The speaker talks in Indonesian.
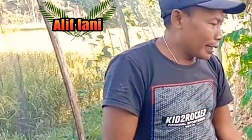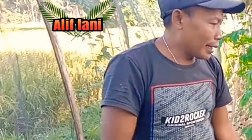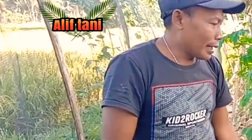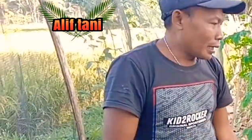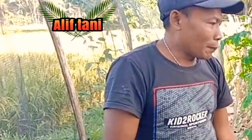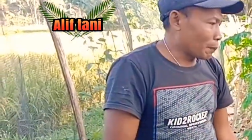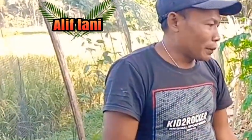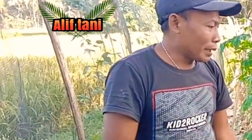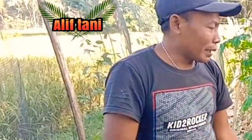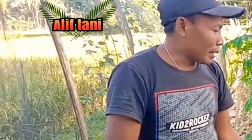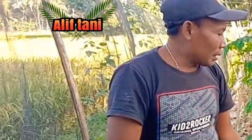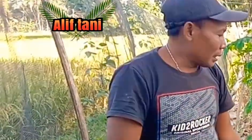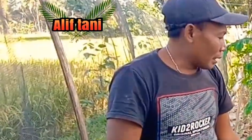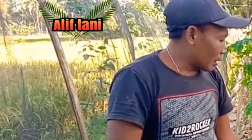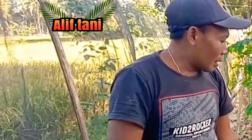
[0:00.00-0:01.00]
ini ada penyakit
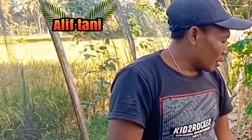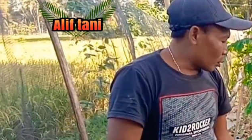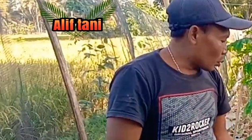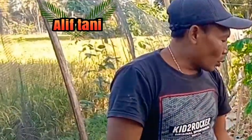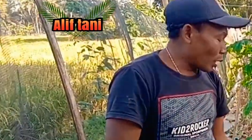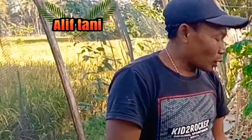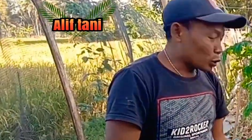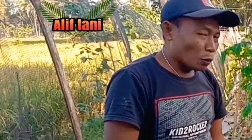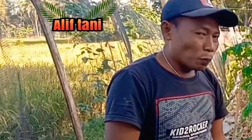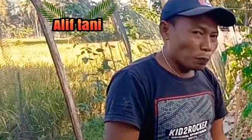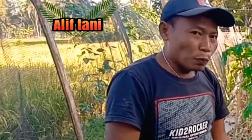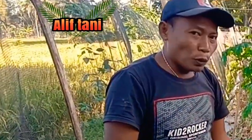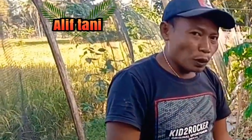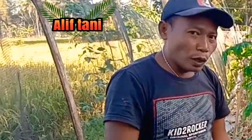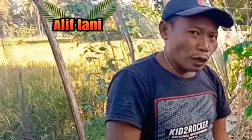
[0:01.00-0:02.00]
ada kurang
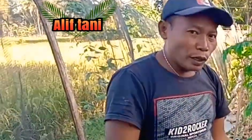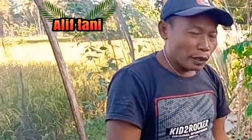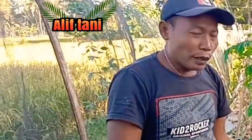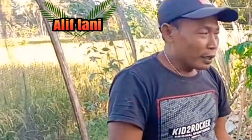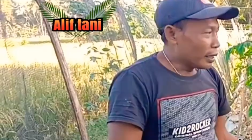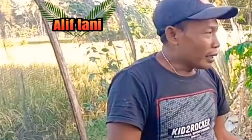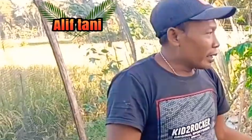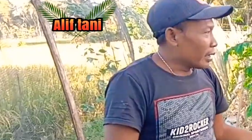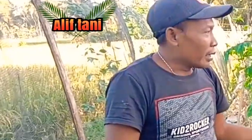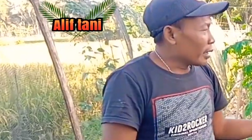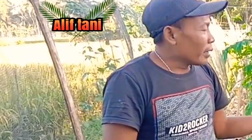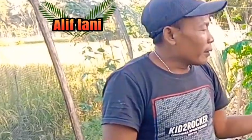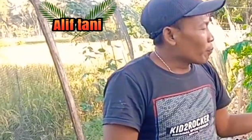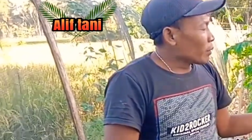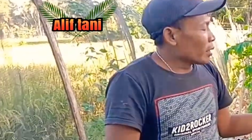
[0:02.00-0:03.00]
subur
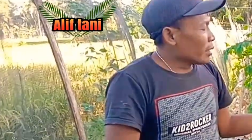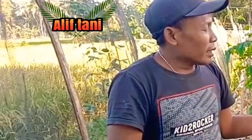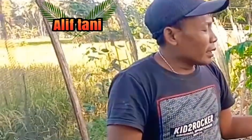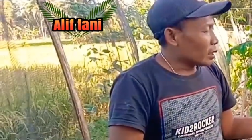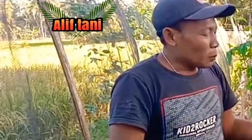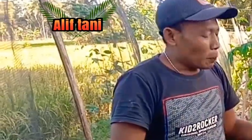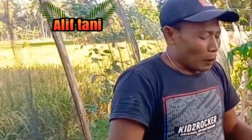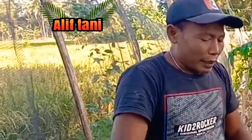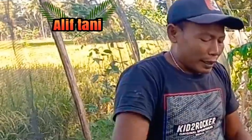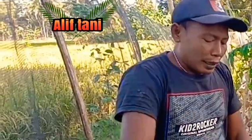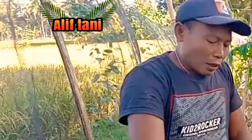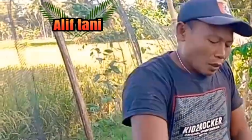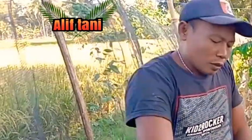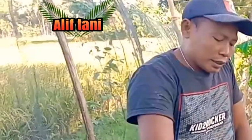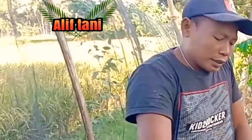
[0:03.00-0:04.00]
itu pak
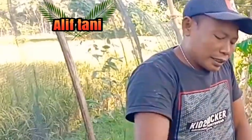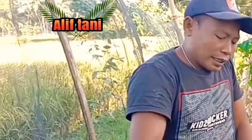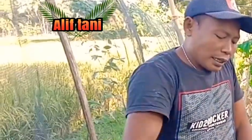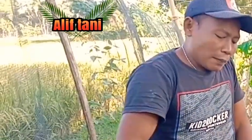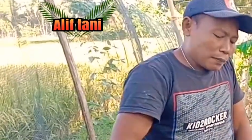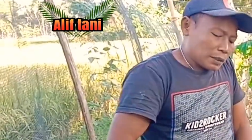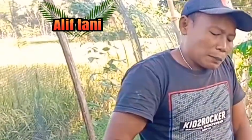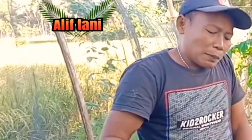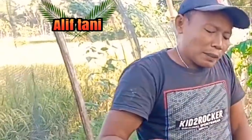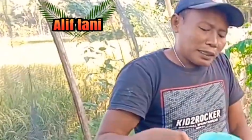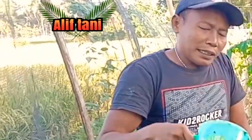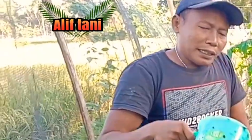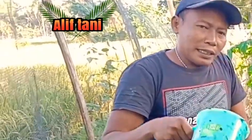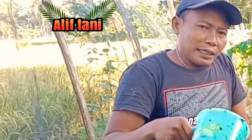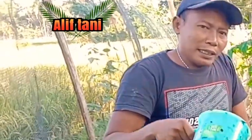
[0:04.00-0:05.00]
kalau disiram
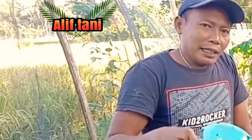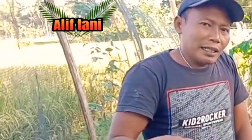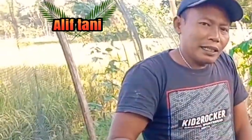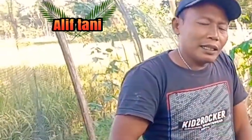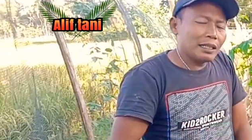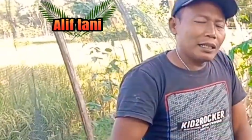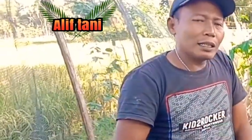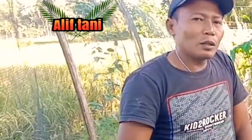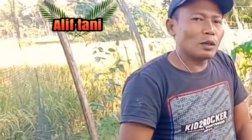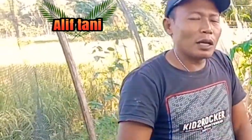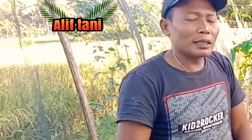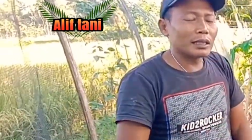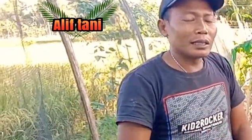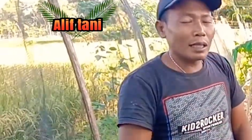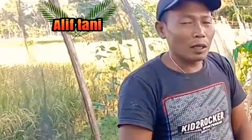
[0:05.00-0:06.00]
seperti ini itu
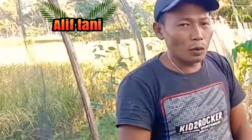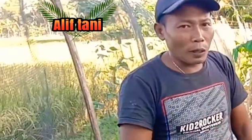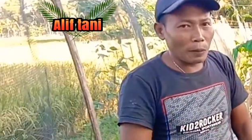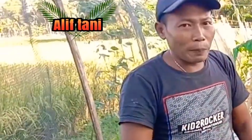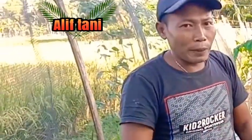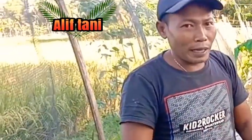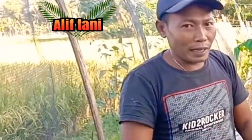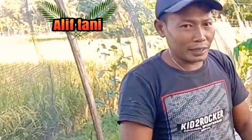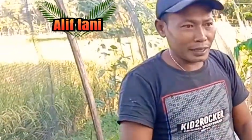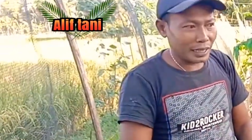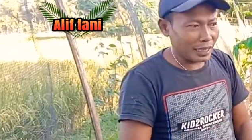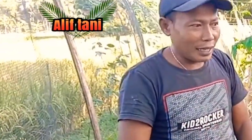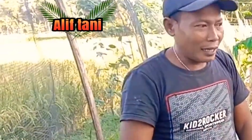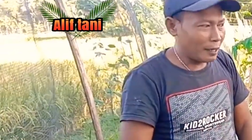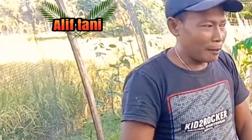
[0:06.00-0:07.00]
hasilnya luar
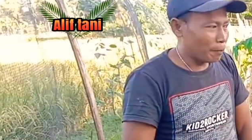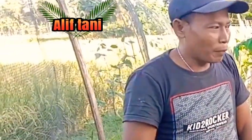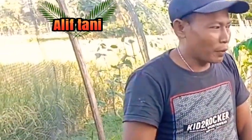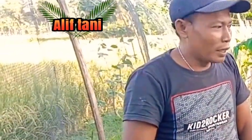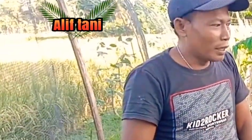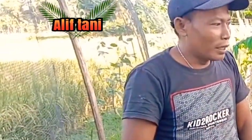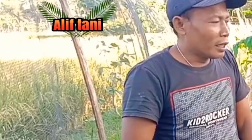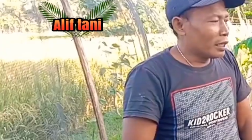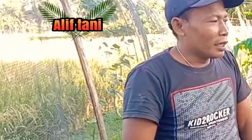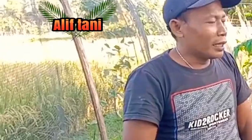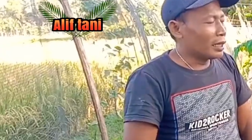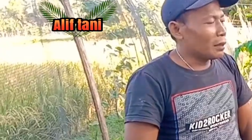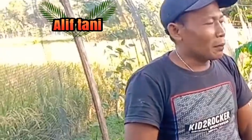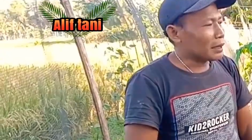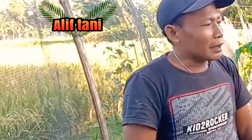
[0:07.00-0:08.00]
biasa
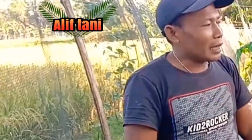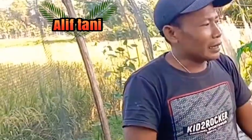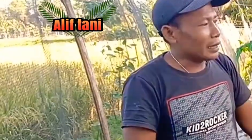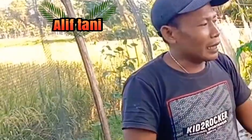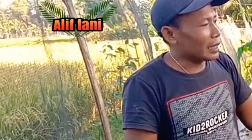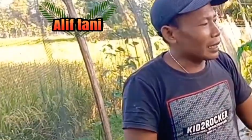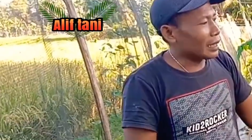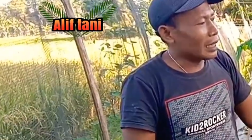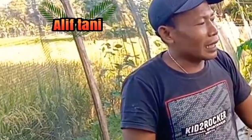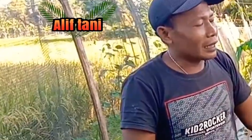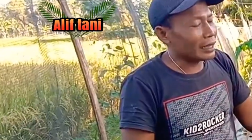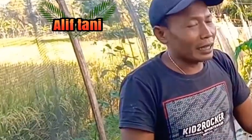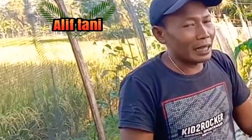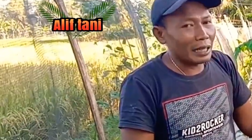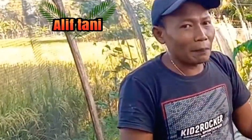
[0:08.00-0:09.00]
ini masalahnya nggak
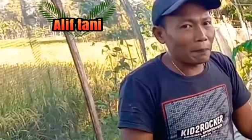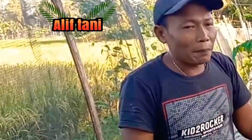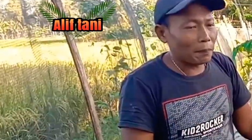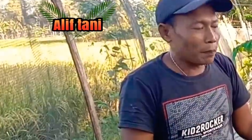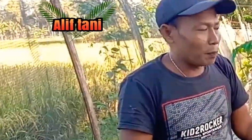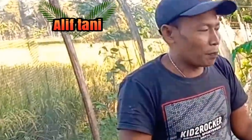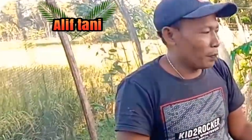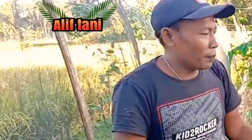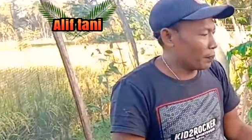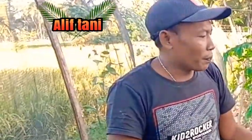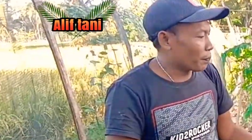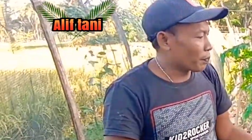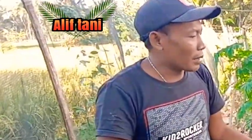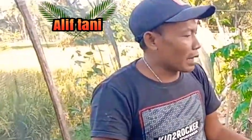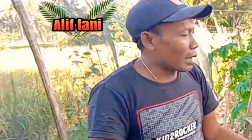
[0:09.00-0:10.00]
saya
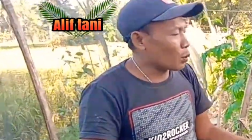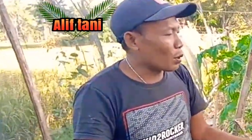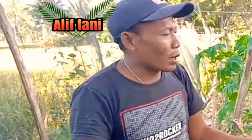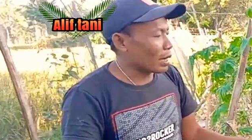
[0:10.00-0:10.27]
cangkul